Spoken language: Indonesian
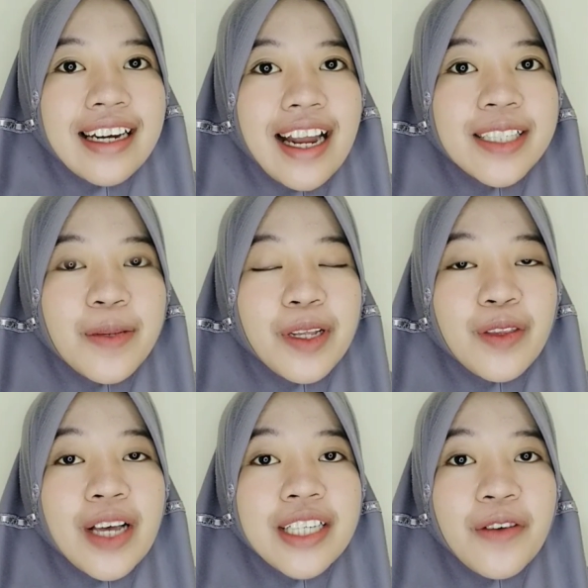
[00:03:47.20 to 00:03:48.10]
Nah,
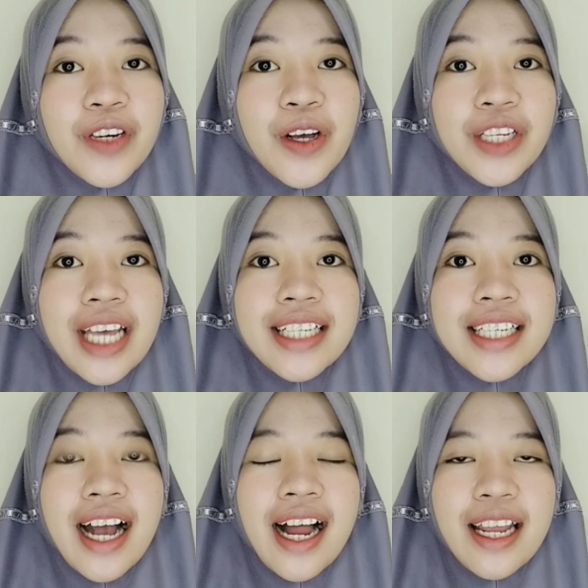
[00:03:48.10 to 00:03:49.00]
seperti itu aja videonya.
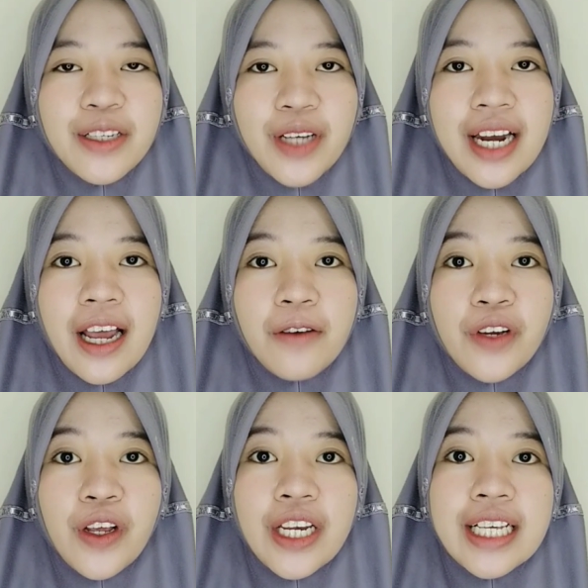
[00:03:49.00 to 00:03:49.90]
Jika kalian suka
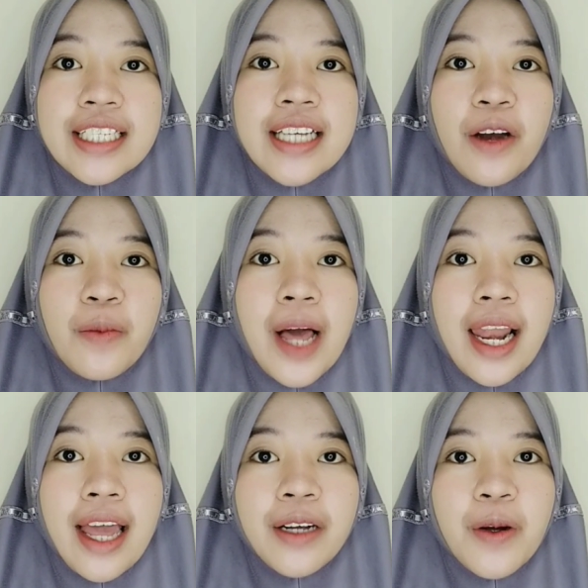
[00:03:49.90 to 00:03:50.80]
dengan video ini, jangan
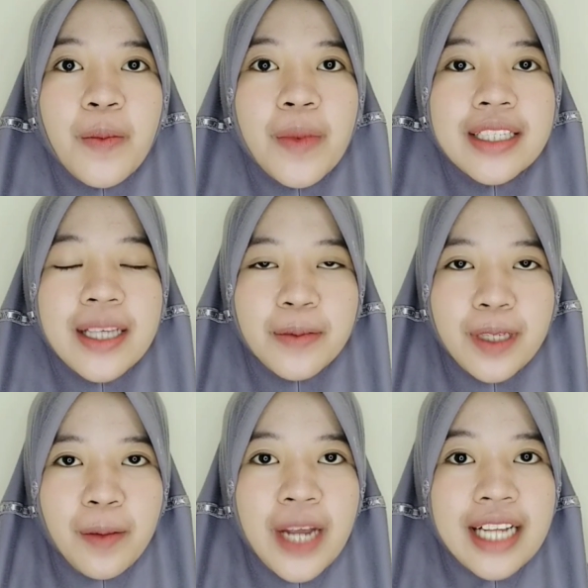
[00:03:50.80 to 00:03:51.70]
lupa like, comment,
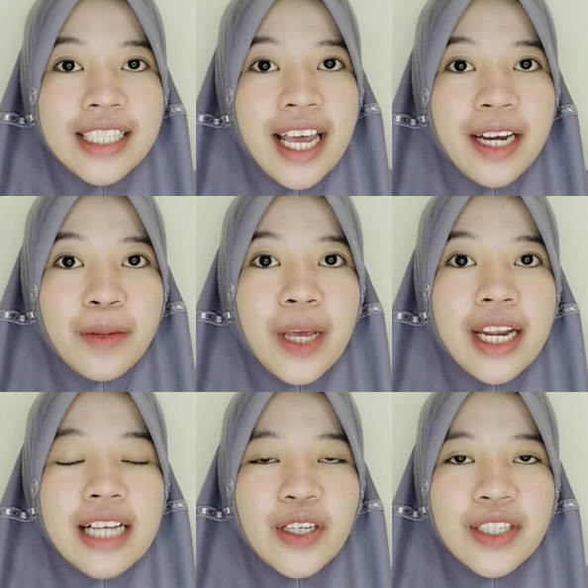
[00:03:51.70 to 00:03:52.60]
subscribe, dan share di
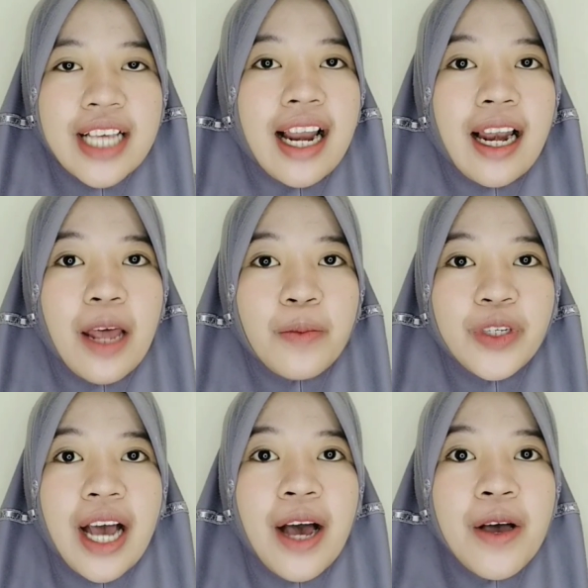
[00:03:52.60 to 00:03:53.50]
media sosial yang lain
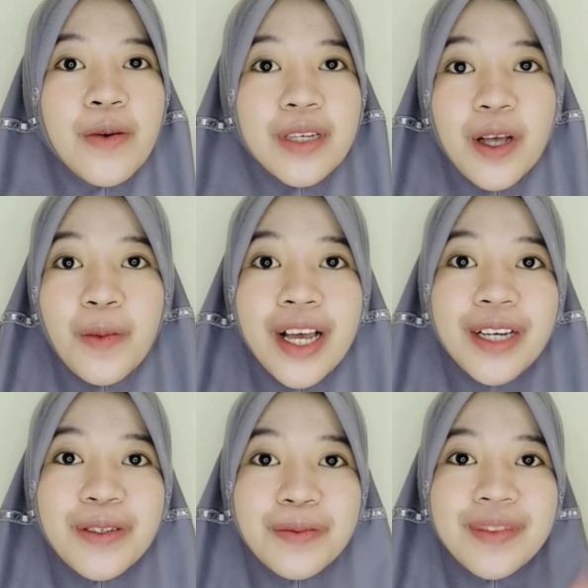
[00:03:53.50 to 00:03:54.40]
punya.
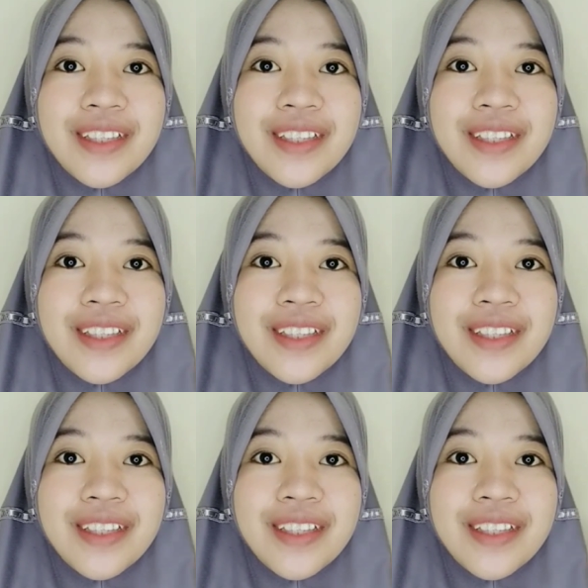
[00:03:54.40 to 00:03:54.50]
Wassalamualaikum